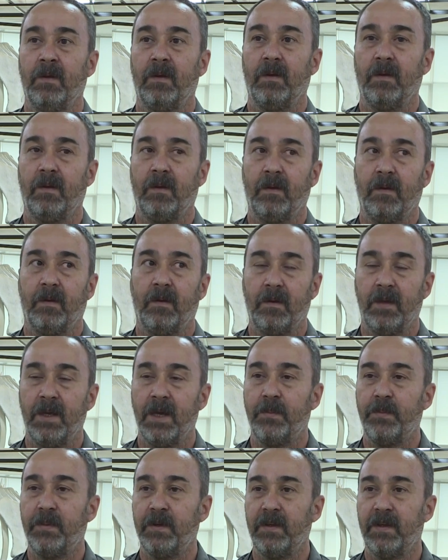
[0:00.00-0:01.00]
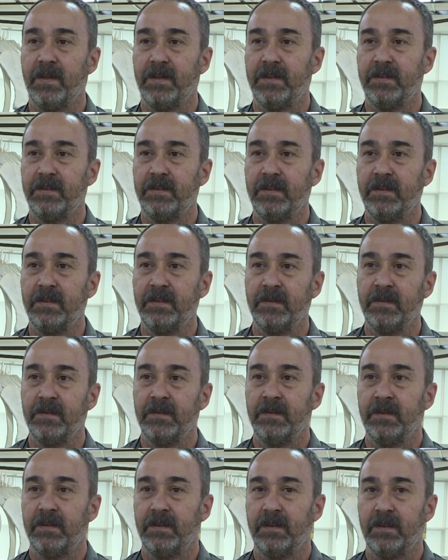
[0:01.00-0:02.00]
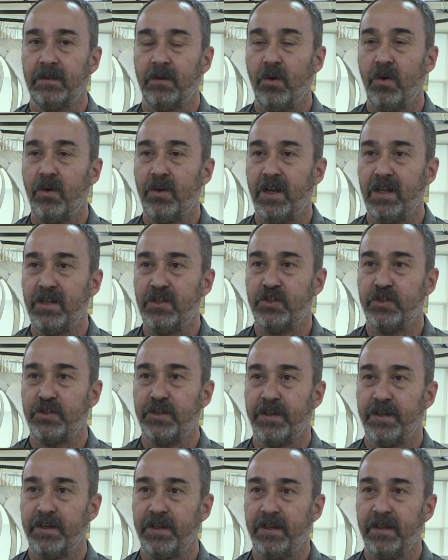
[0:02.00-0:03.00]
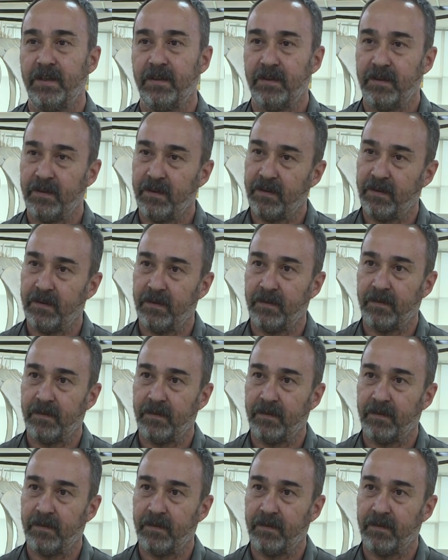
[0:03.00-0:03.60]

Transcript: e, yapılarını e, öğrencilere e,